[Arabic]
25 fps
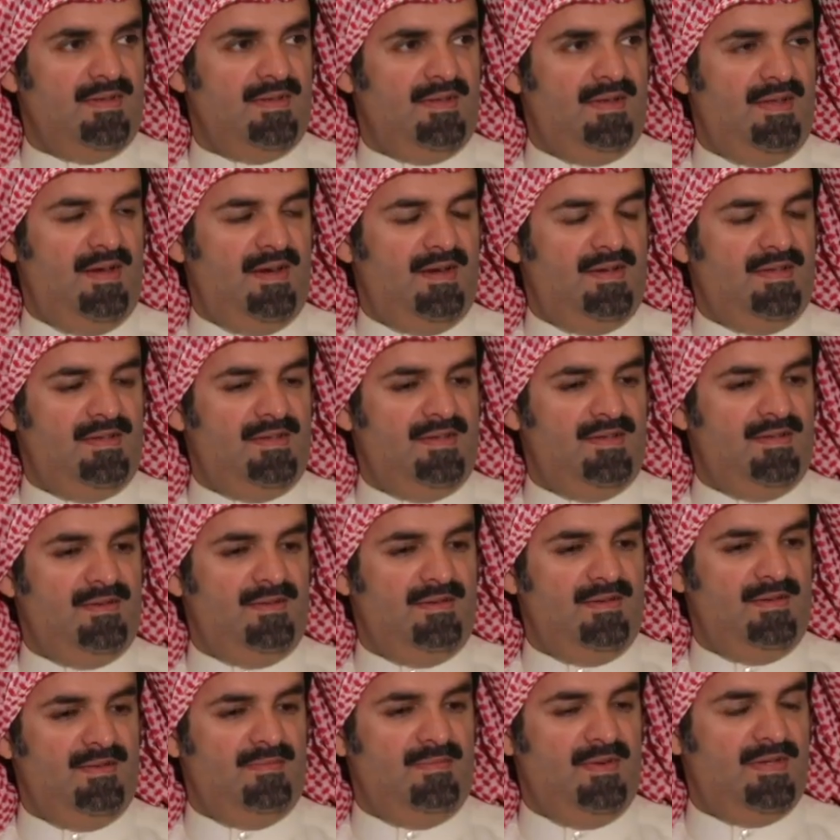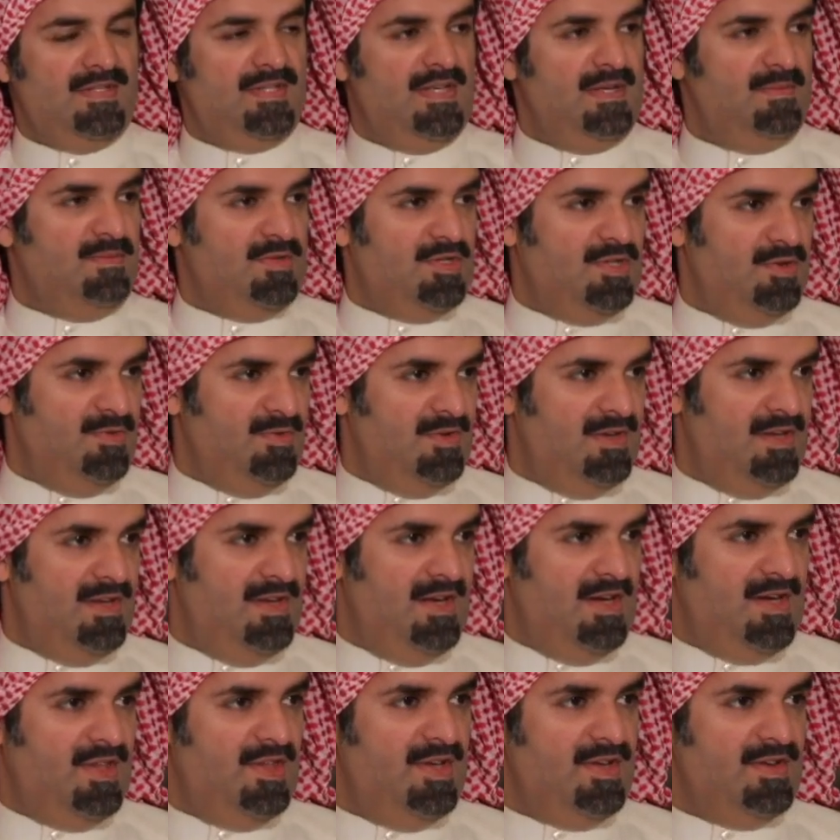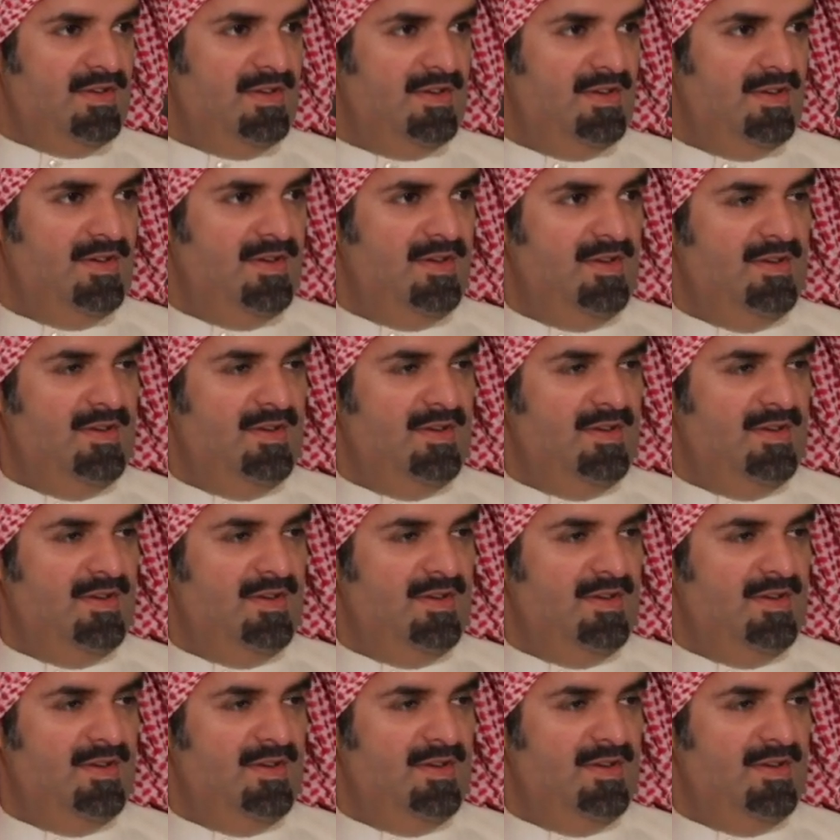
لكن آه، ما زلنا متشوقين أكثر نعم.